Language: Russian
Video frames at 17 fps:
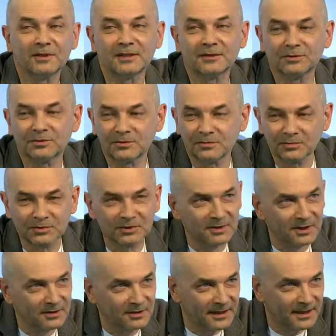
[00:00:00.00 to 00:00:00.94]
лет еще
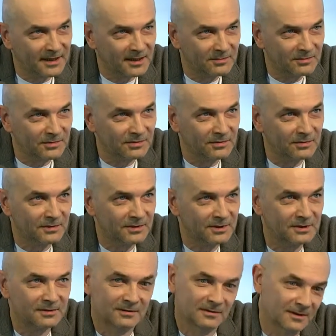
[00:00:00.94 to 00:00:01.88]
Муставе Карима. То есть
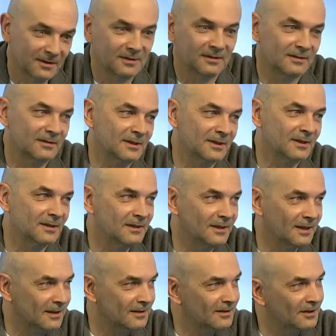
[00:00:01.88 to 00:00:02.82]
это такие три угу.
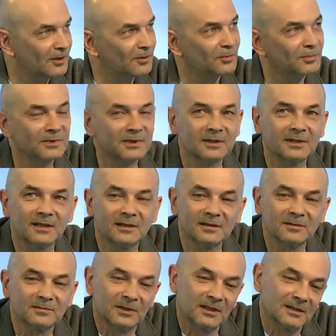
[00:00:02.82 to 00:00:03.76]
даты, крупные даты,
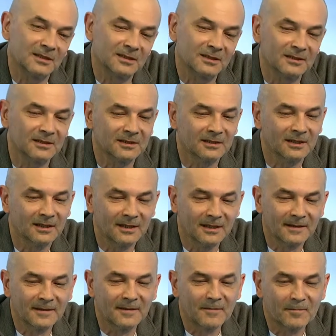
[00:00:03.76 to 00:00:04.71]
и мы, конечно же,
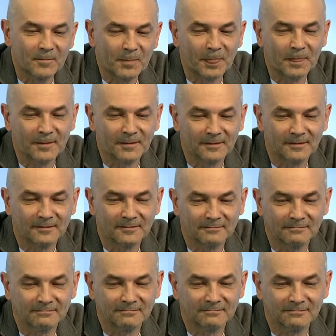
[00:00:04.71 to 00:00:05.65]
э,
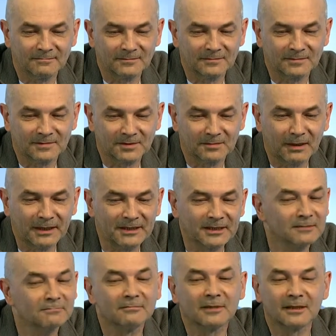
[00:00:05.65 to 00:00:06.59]
с
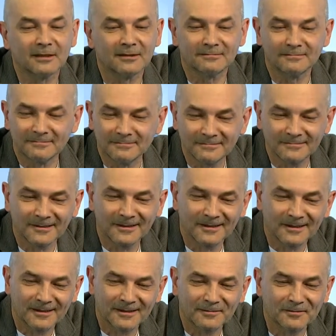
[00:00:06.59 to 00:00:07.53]
большим таким
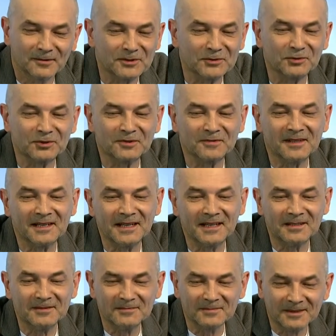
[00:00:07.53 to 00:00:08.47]

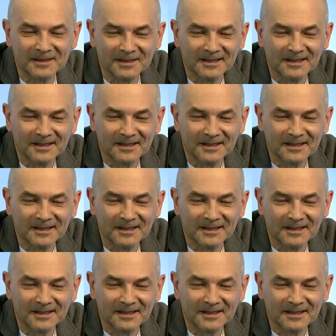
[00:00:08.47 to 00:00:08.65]
воодушевлением